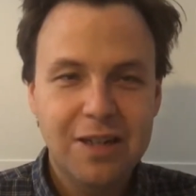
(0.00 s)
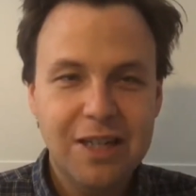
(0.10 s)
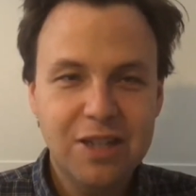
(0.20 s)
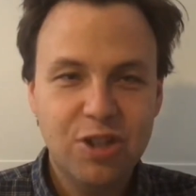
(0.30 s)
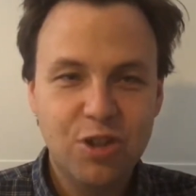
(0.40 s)

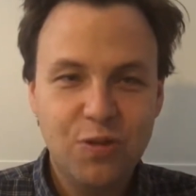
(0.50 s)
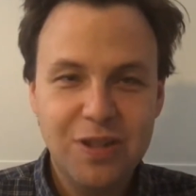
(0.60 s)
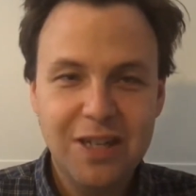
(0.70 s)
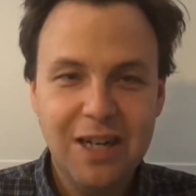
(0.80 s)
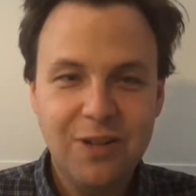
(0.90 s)
Qu'est-ce que je
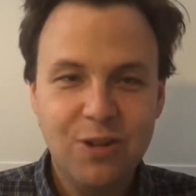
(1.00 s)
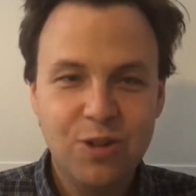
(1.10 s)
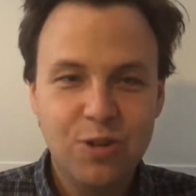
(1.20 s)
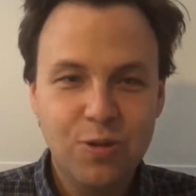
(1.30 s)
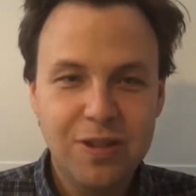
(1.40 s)
veux dire
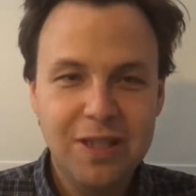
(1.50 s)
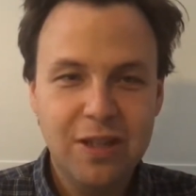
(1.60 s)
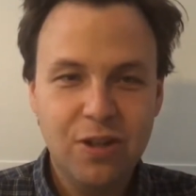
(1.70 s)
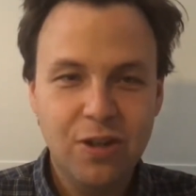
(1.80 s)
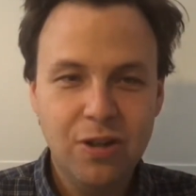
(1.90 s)
là-dessus?
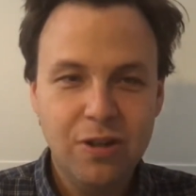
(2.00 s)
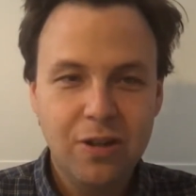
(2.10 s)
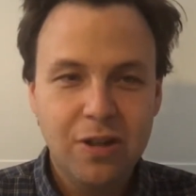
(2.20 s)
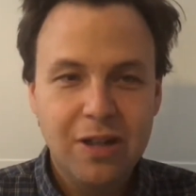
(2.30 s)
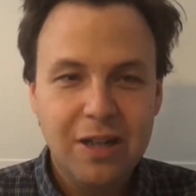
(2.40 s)
C'est que
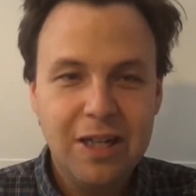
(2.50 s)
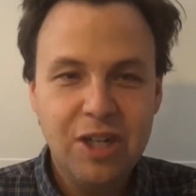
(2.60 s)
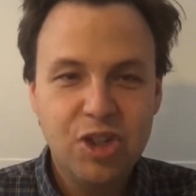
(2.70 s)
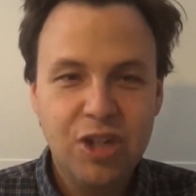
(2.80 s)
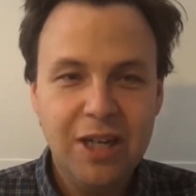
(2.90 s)

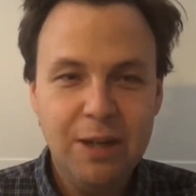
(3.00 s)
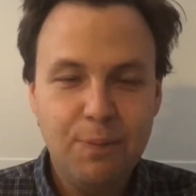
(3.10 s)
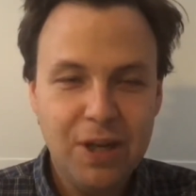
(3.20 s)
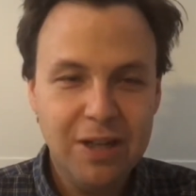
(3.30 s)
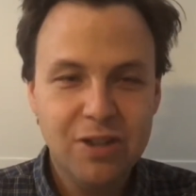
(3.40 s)
les gens, ils
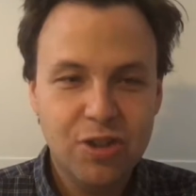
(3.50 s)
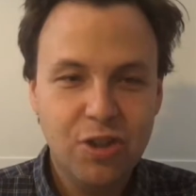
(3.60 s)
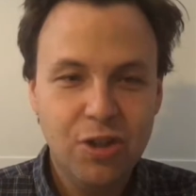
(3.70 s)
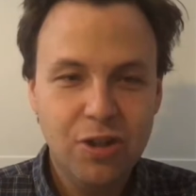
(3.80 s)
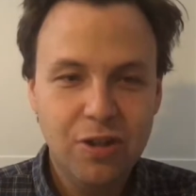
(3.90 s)
pensent
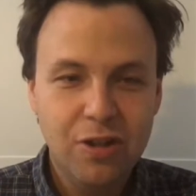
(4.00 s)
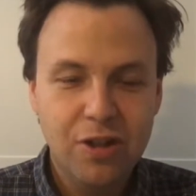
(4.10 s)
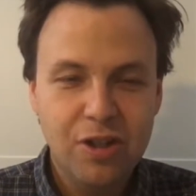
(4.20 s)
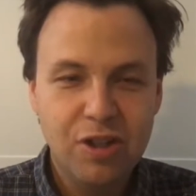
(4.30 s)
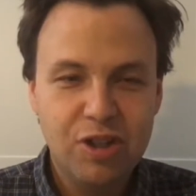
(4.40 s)
que
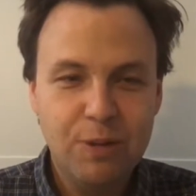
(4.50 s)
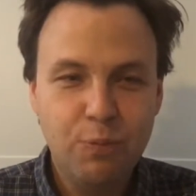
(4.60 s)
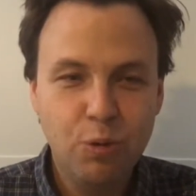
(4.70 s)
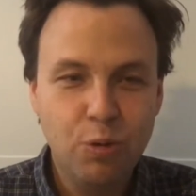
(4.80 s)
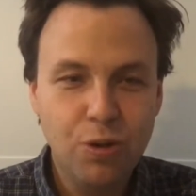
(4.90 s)
j'ai
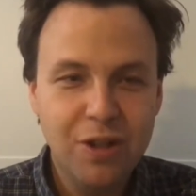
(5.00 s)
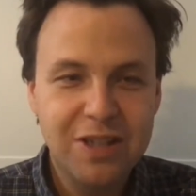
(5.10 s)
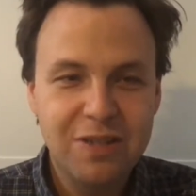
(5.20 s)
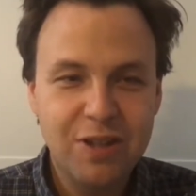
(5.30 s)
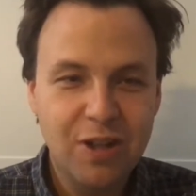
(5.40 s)
beaucoup de
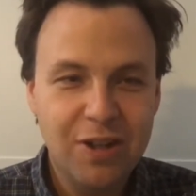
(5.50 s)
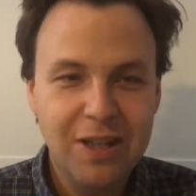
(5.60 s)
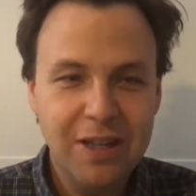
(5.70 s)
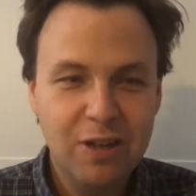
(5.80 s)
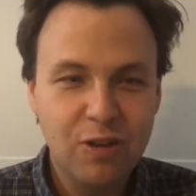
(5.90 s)

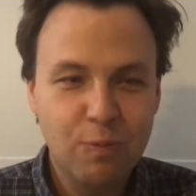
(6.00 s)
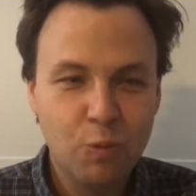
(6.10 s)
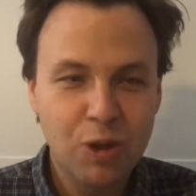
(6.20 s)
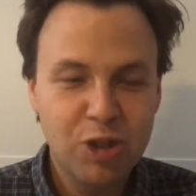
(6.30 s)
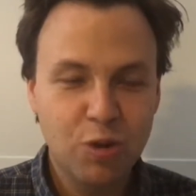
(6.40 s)
difficultés, que
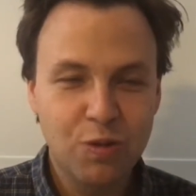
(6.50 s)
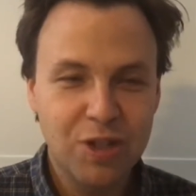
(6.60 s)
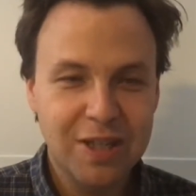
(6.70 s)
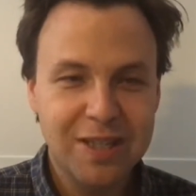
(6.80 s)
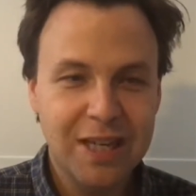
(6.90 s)
moi je trouve
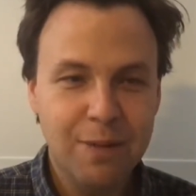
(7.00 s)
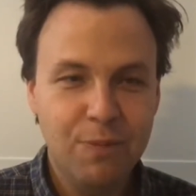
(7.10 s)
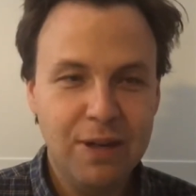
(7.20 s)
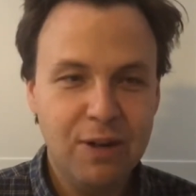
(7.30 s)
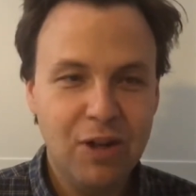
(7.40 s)
ça simple,
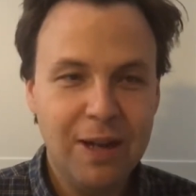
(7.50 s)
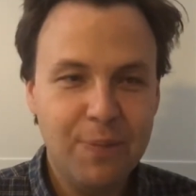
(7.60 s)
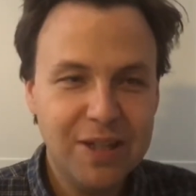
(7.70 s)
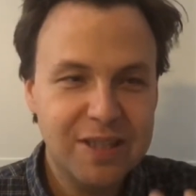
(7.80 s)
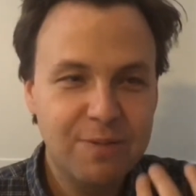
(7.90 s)
mais que la
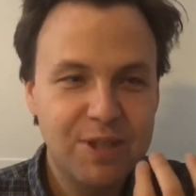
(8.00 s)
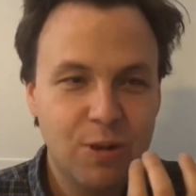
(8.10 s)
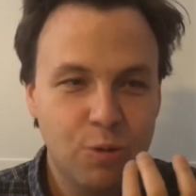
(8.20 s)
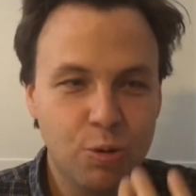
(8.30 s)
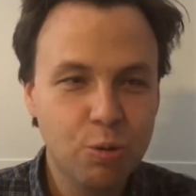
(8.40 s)

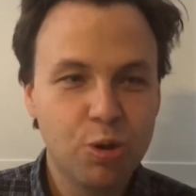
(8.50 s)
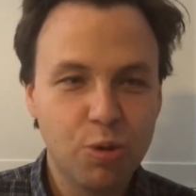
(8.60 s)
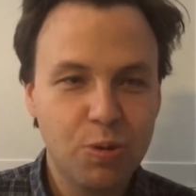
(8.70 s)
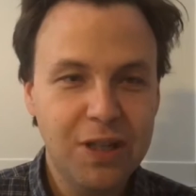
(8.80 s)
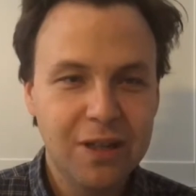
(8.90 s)
perception
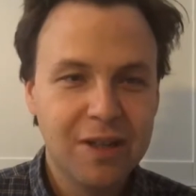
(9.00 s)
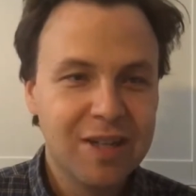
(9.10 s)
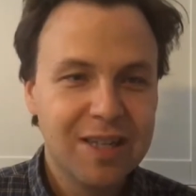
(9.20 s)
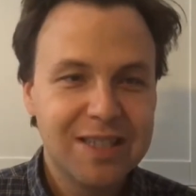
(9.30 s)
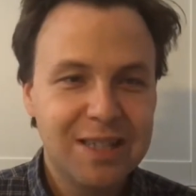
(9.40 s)
d'autrui,
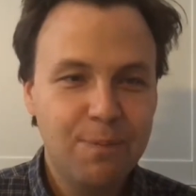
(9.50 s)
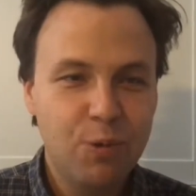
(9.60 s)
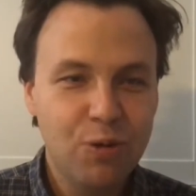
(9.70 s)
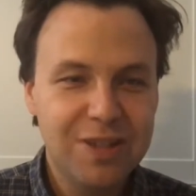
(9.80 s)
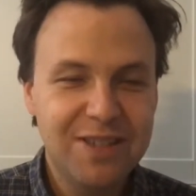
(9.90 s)
c'est
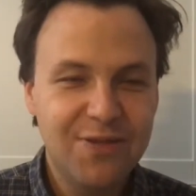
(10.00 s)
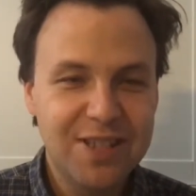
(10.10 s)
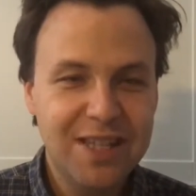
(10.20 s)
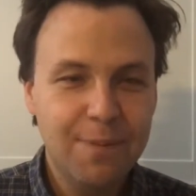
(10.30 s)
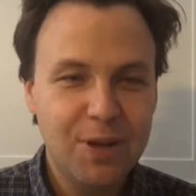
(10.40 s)
plus
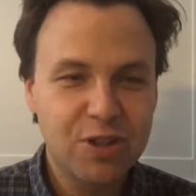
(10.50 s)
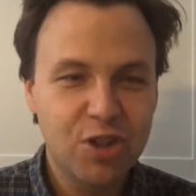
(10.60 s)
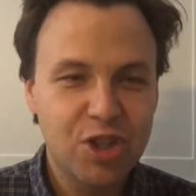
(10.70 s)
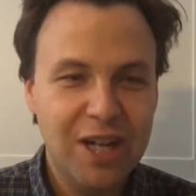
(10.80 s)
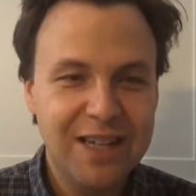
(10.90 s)
difficile parce
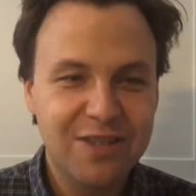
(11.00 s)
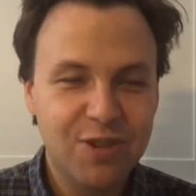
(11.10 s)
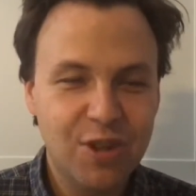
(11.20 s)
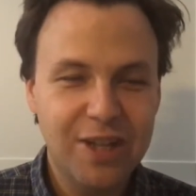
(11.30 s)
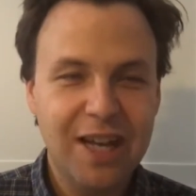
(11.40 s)
que j'ai de la
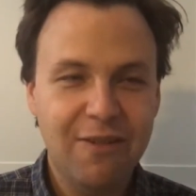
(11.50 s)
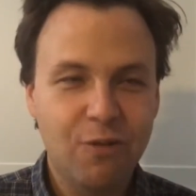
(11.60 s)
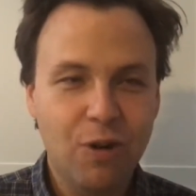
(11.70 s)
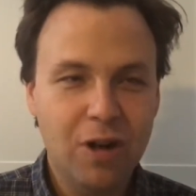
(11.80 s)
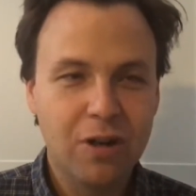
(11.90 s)
difficulté à
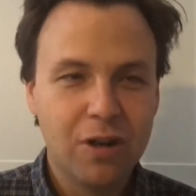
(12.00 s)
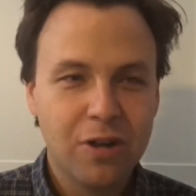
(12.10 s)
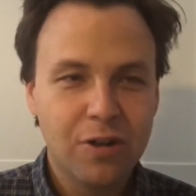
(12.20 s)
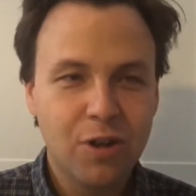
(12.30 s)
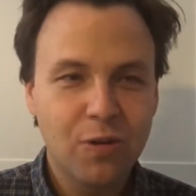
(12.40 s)
voir.
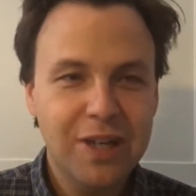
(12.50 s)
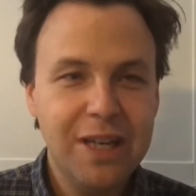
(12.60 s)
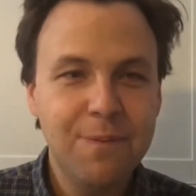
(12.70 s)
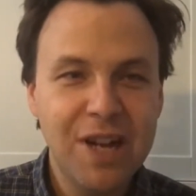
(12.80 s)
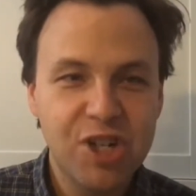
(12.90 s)
Donc
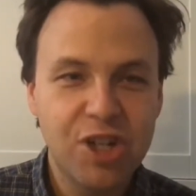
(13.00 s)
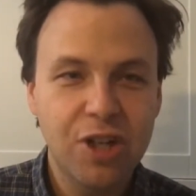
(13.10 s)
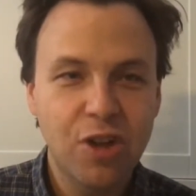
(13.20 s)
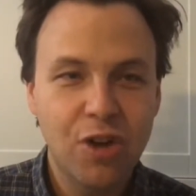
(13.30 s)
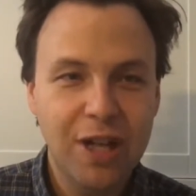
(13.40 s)

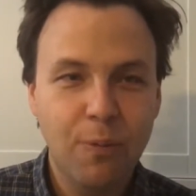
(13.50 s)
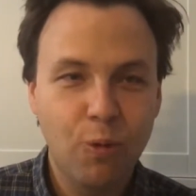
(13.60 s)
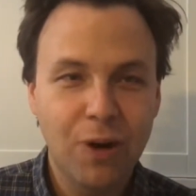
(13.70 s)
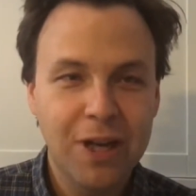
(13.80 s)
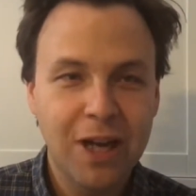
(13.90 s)
imagine un
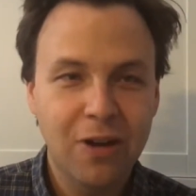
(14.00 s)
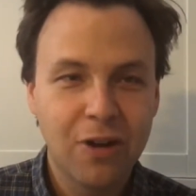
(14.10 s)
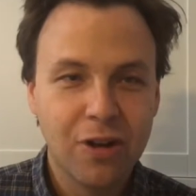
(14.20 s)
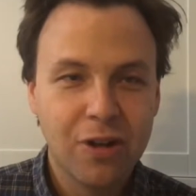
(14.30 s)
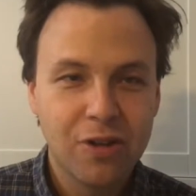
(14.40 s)

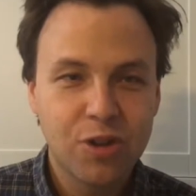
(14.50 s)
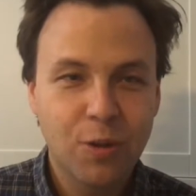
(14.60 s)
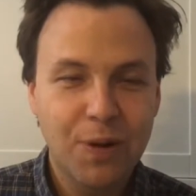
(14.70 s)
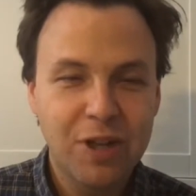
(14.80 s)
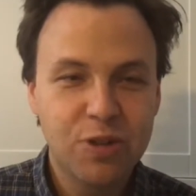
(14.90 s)
employeur. Tu
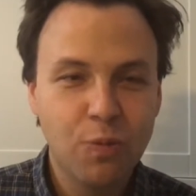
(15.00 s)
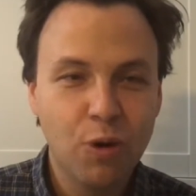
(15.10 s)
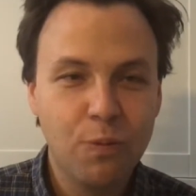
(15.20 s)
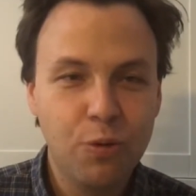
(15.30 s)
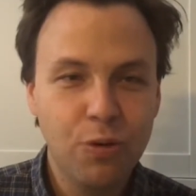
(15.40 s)
comprends-tu?
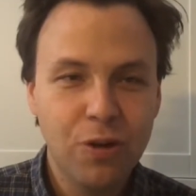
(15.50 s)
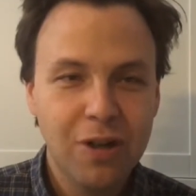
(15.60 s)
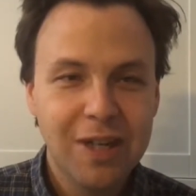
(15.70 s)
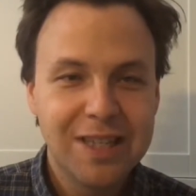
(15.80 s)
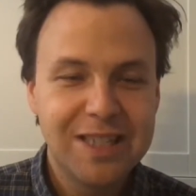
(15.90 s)
Mon but,
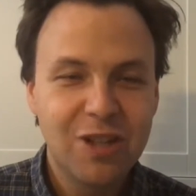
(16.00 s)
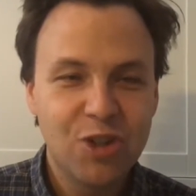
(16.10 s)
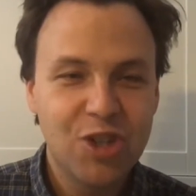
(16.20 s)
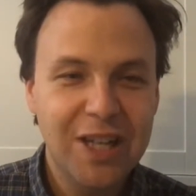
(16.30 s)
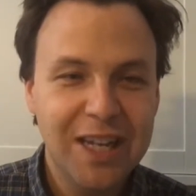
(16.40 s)
c'est
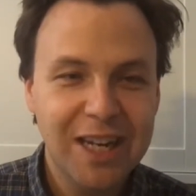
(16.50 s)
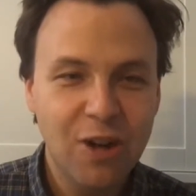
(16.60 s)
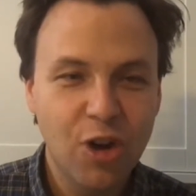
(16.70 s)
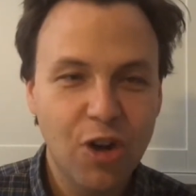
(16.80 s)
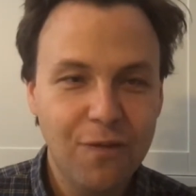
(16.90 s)
de générer
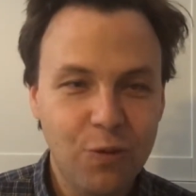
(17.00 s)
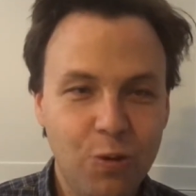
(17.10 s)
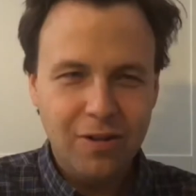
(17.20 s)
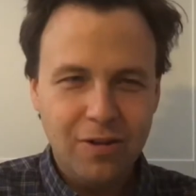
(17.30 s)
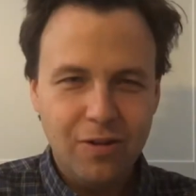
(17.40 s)
un revenu.